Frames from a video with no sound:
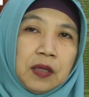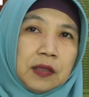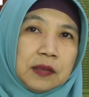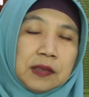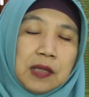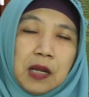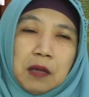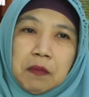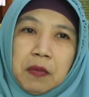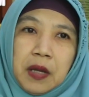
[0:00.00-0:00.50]

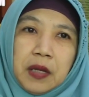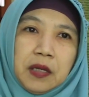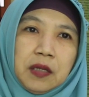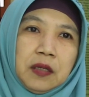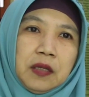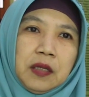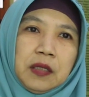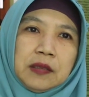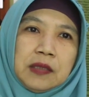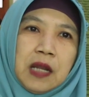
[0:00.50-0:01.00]
Selama
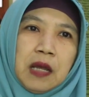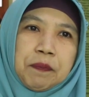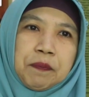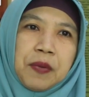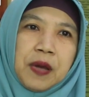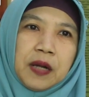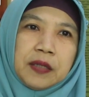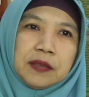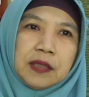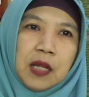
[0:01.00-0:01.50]
ini
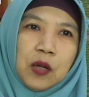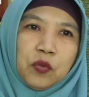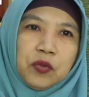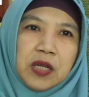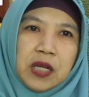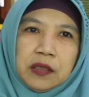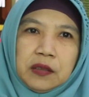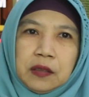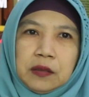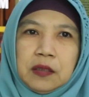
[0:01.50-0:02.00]
sabar selalu
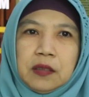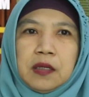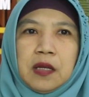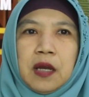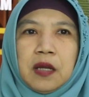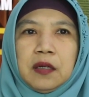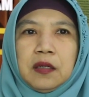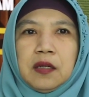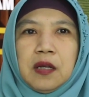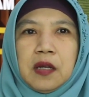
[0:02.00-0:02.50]

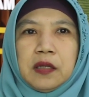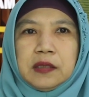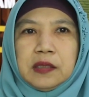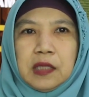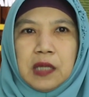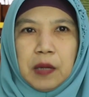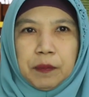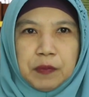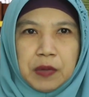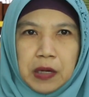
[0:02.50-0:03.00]
diantetikan dengan
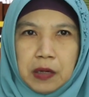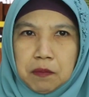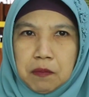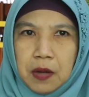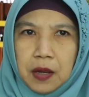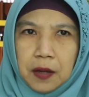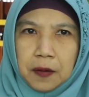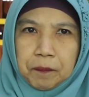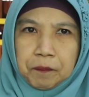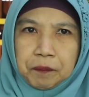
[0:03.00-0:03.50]
sikap yang
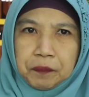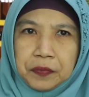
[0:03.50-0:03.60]
lemah.